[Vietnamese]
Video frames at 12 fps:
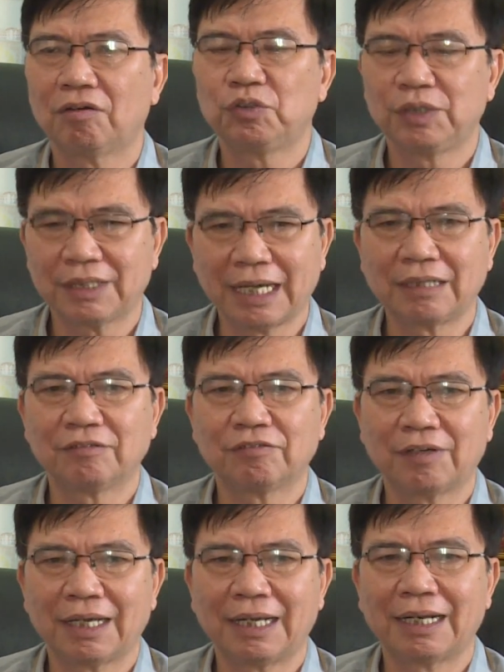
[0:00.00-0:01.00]
chuyên ngành
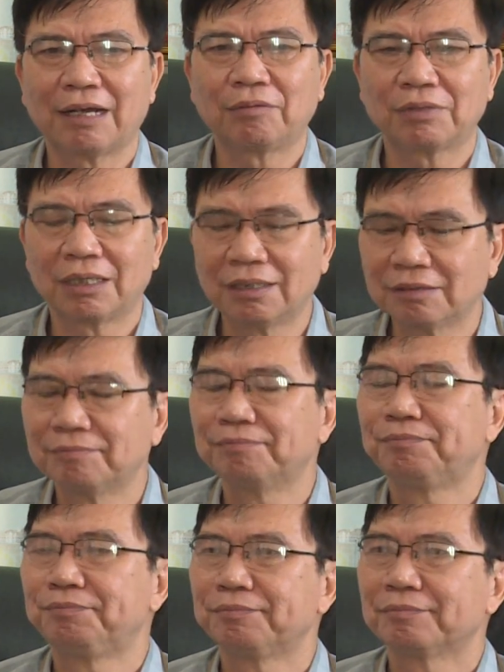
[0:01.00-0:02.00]
về lao động tiền lương.
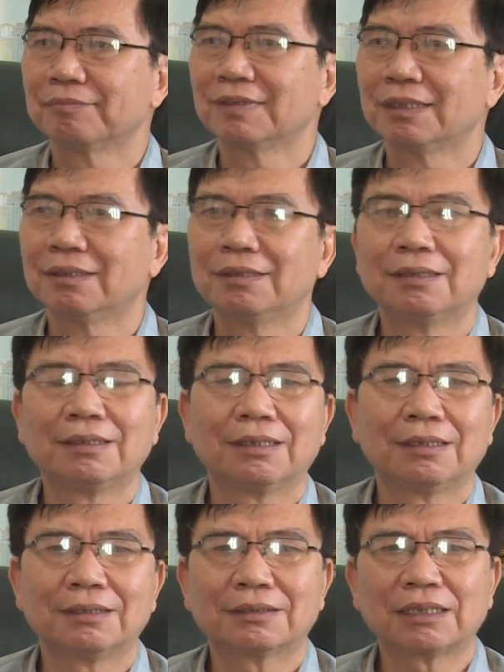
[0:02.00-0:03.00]

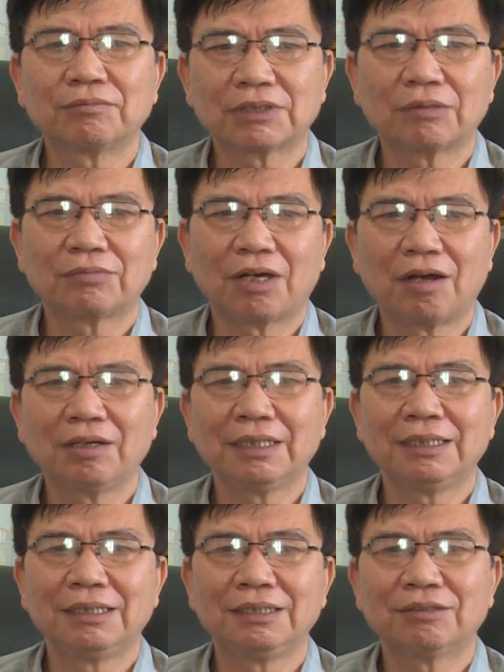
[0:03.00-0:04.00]
Song song đó
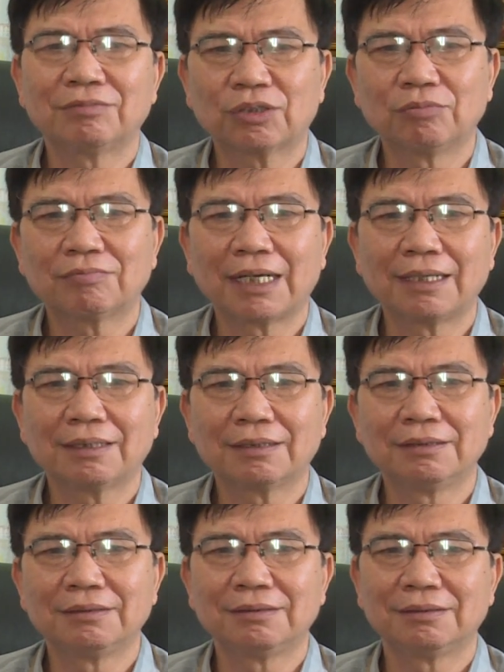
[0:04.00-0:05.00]
thì chúng ta cũng tăng
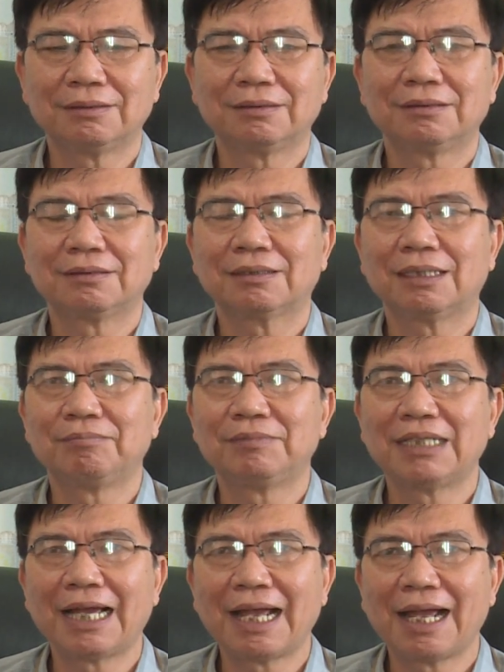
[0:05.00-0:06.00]
cường kiểm
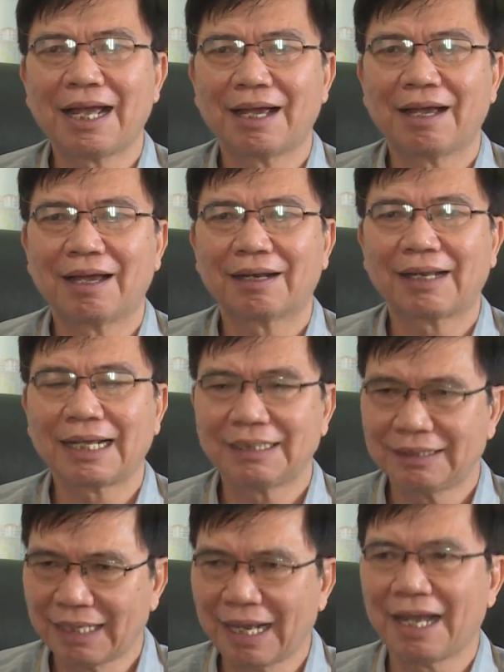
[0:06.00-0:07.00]
tra, thanh
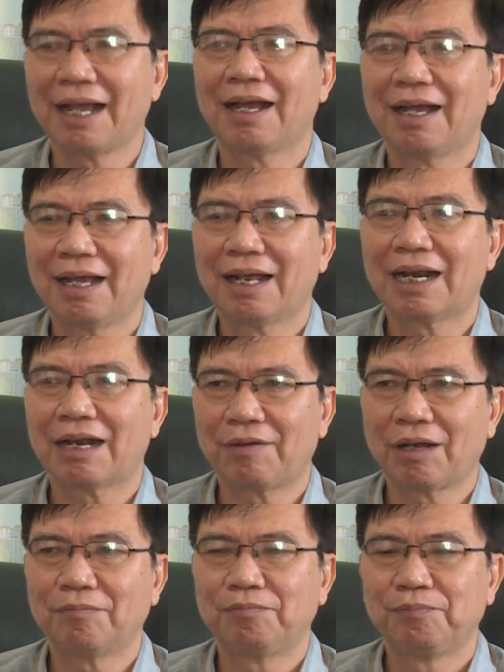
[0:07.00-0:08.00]
tra lao
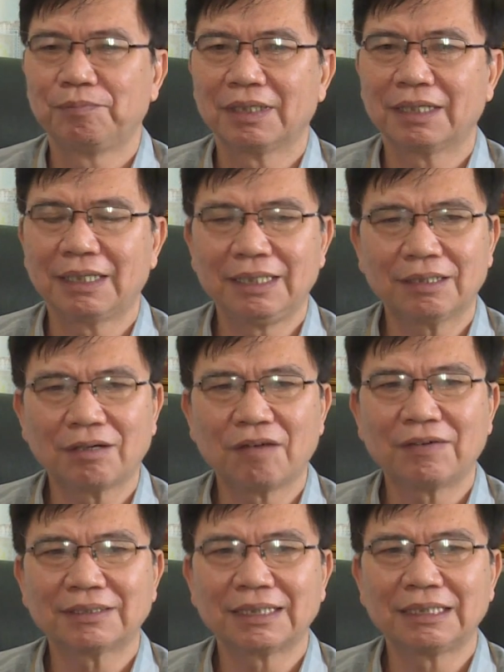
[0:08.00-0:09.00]
động khi có
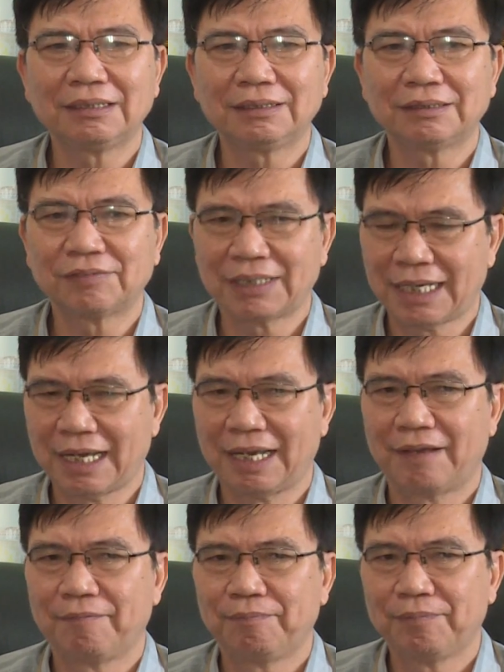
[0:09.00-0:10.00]
phát sinh vấn đề.
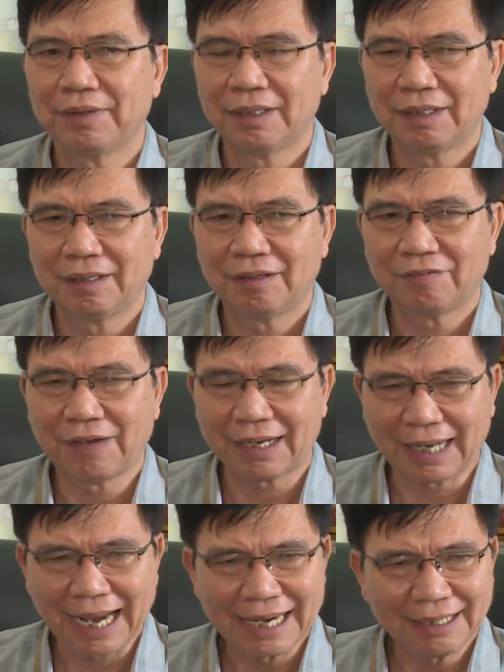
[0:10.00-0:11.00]
Và
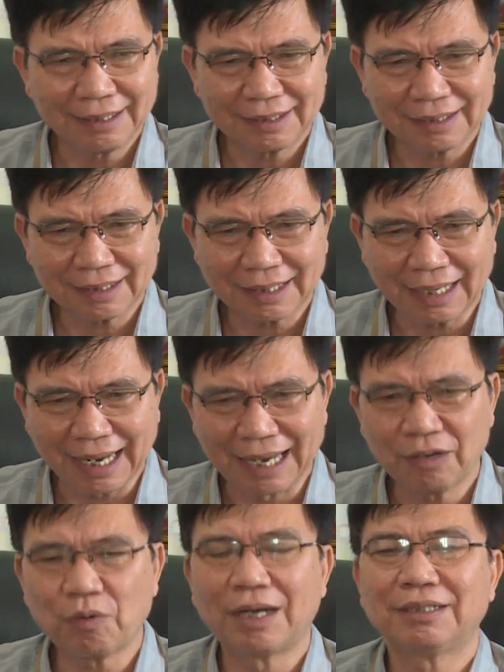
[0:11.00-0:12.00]
cái
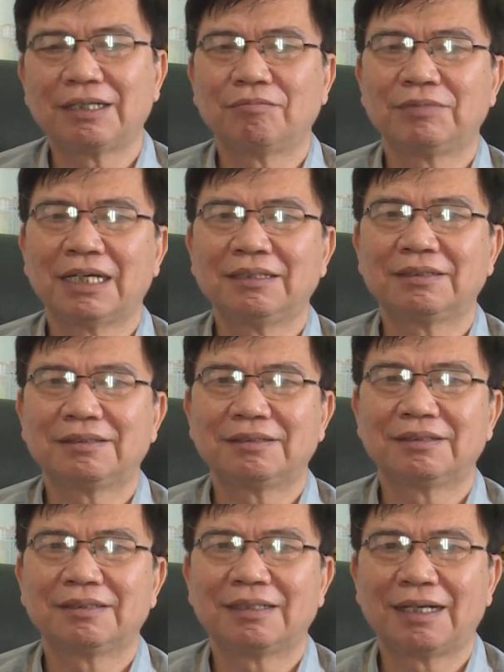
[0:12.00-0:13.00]
cái quan trọng nhất
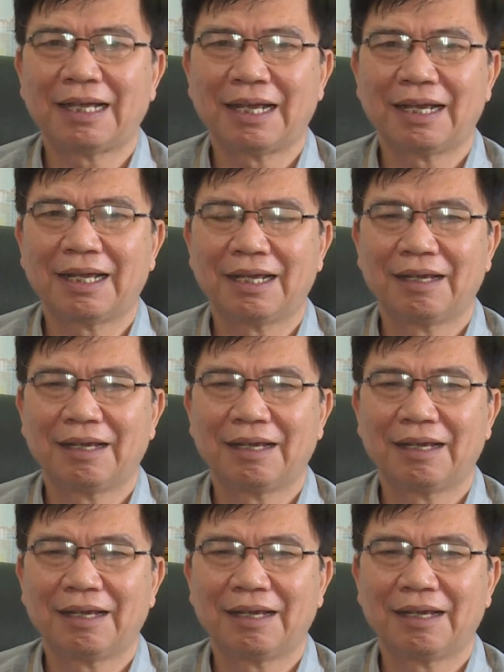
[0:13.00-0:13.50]
là